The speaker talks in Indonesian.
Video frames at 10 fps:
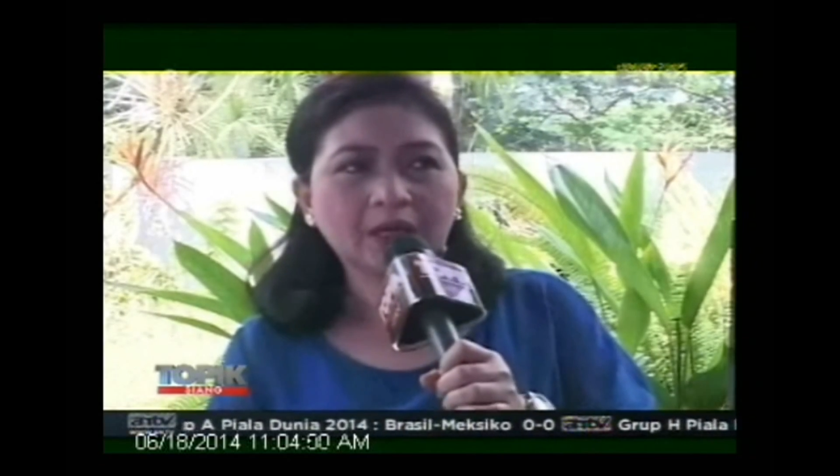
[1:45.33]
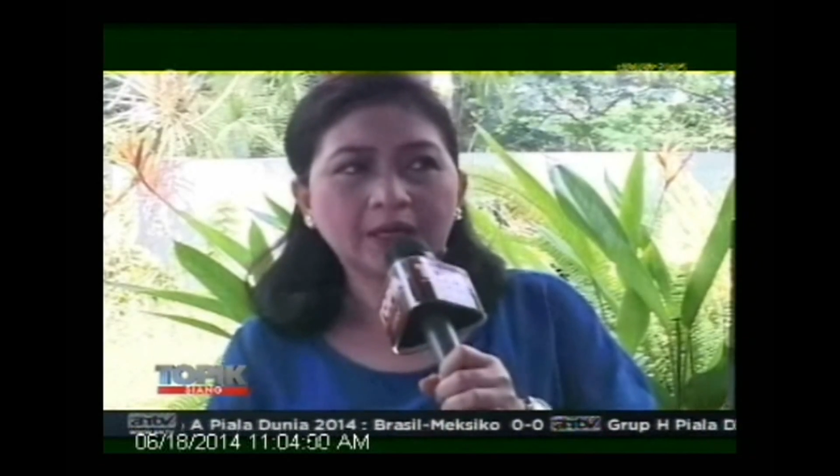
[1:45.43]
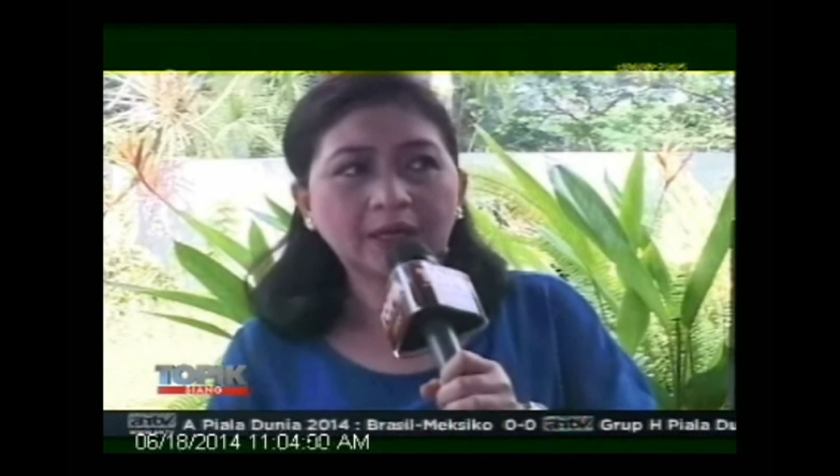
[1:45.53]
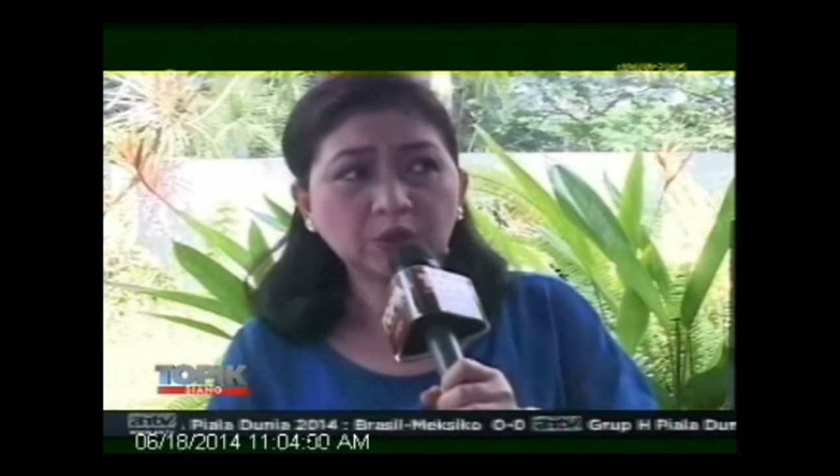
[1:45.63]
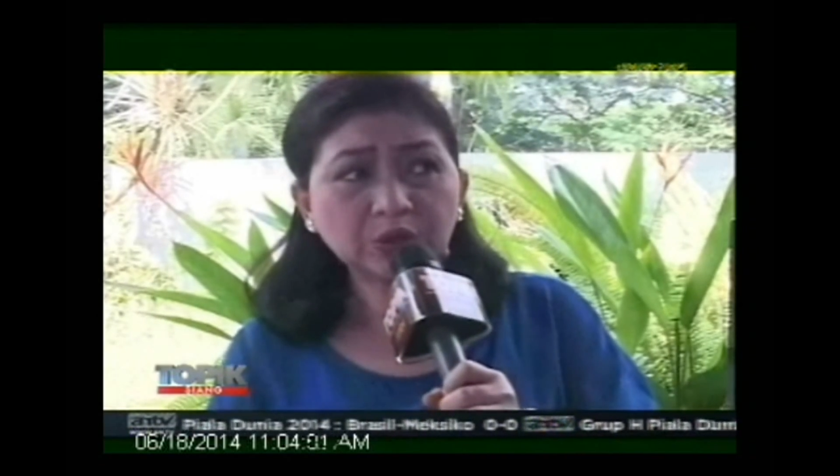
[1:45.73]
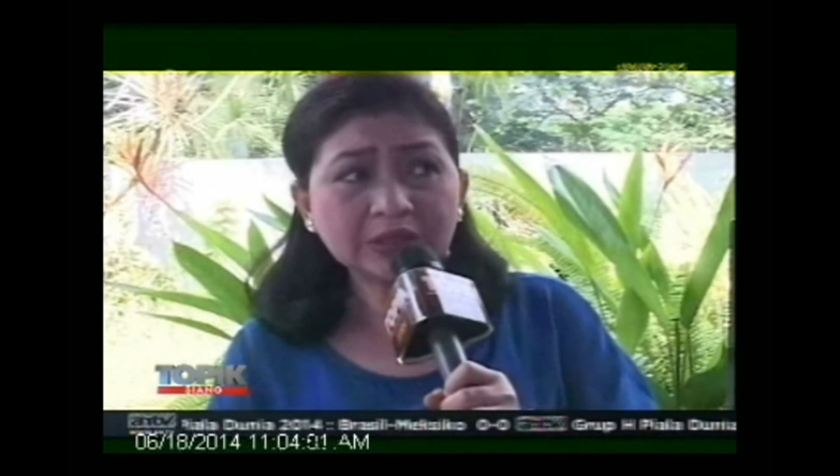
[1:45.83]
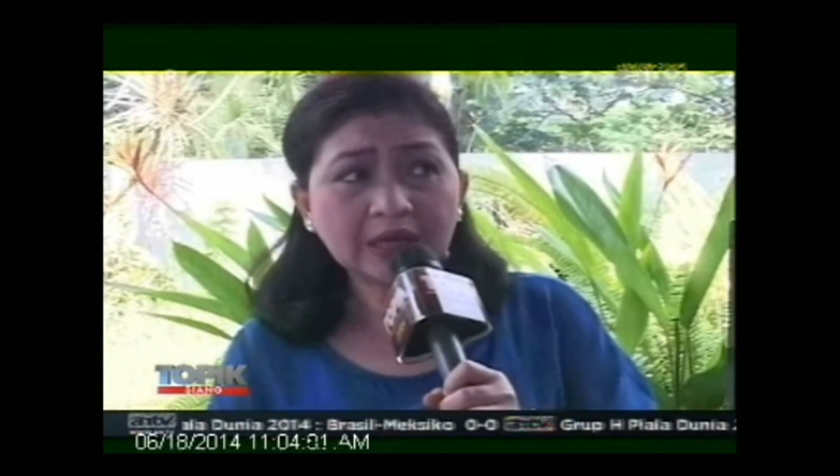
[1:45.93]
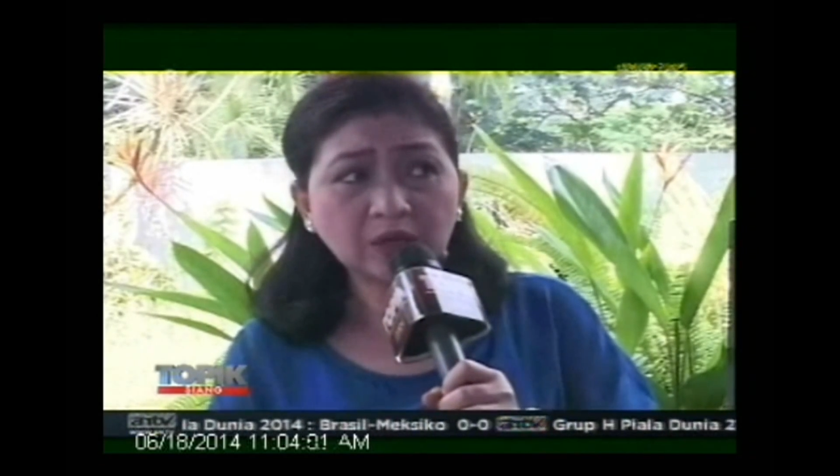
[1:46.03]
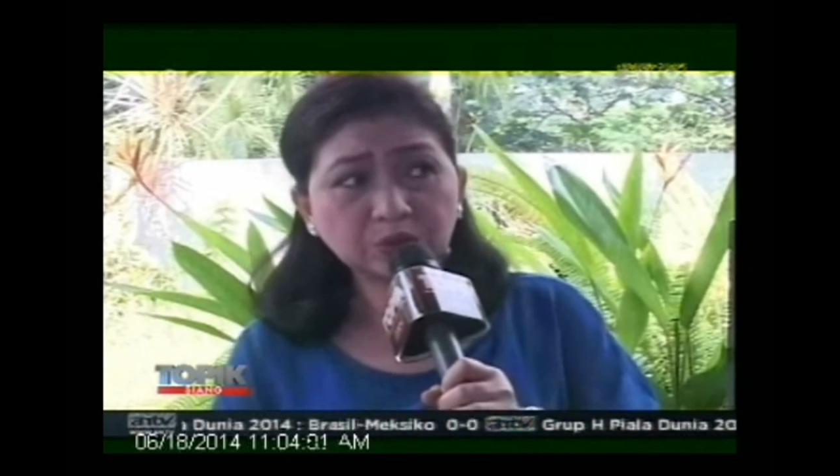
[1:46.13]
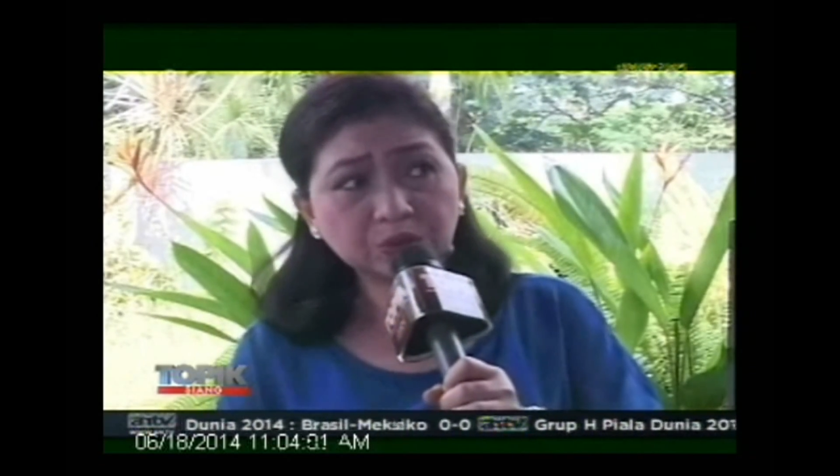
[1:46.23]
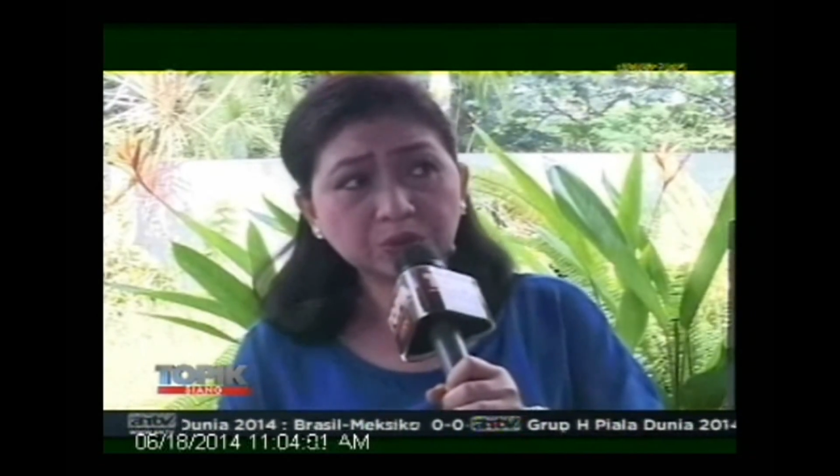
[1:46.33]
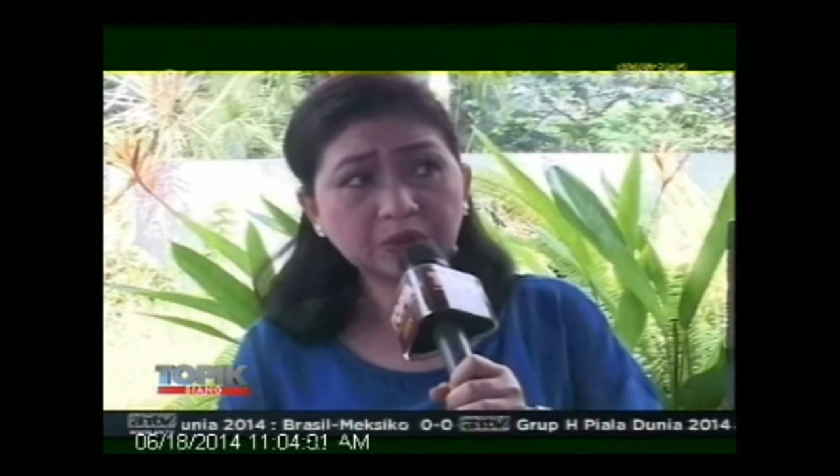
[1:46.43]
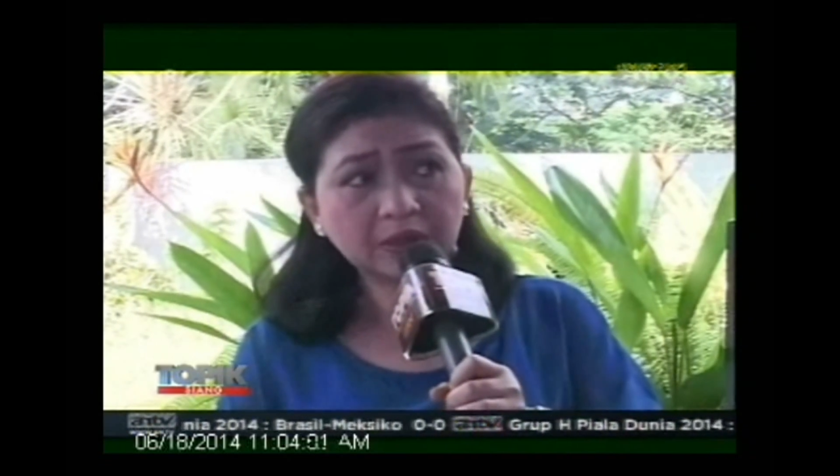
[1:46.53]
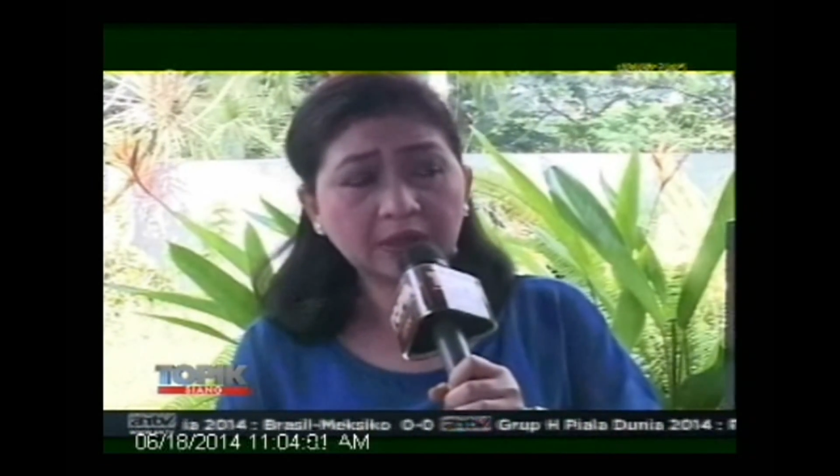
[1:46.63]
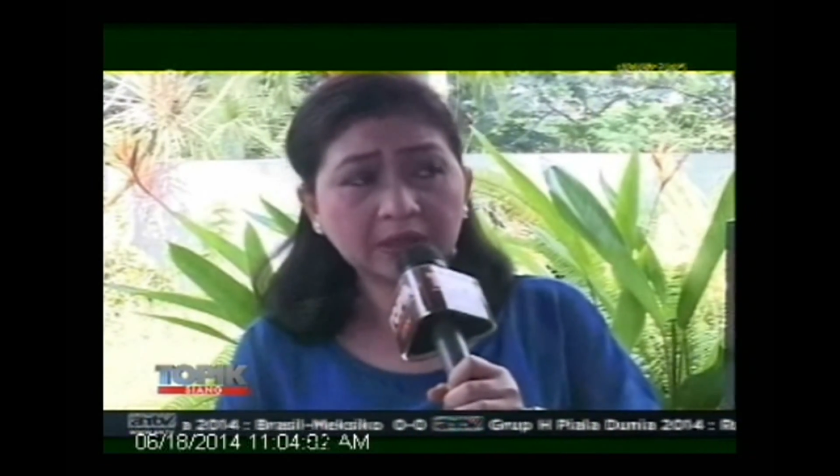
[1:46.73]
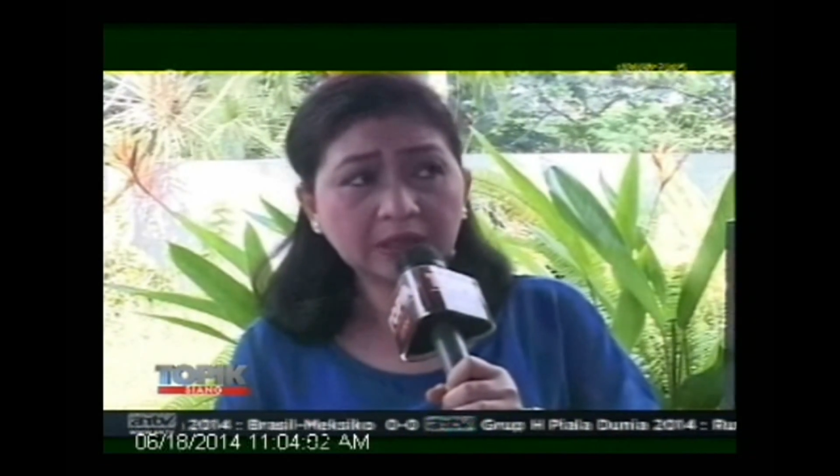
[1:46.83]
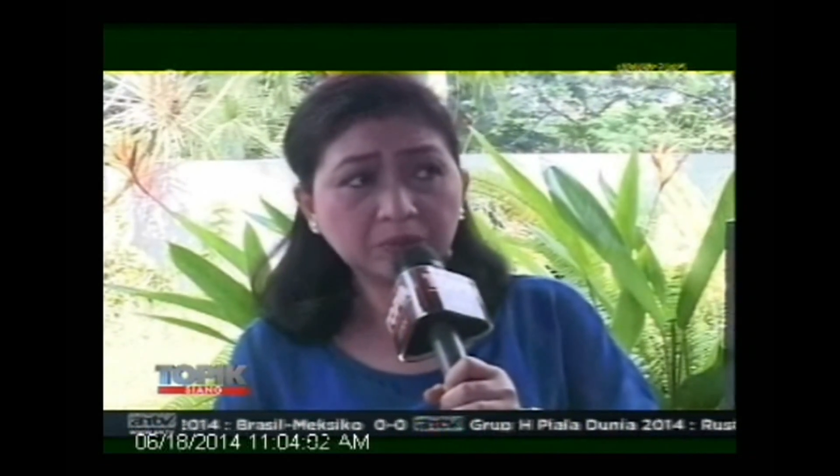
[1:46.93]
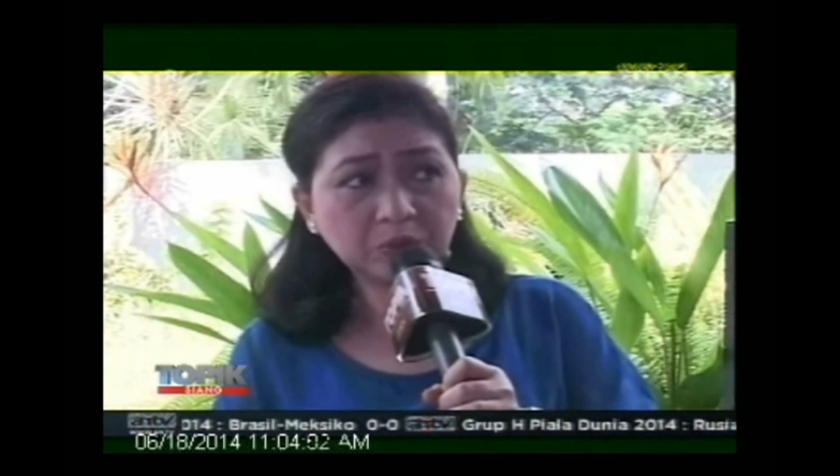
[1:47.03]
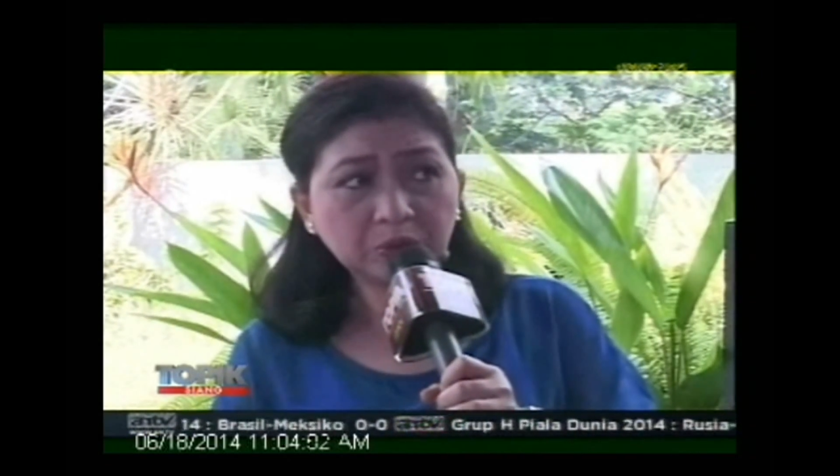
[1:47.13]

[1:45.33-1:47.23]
Lalu di tahun 2004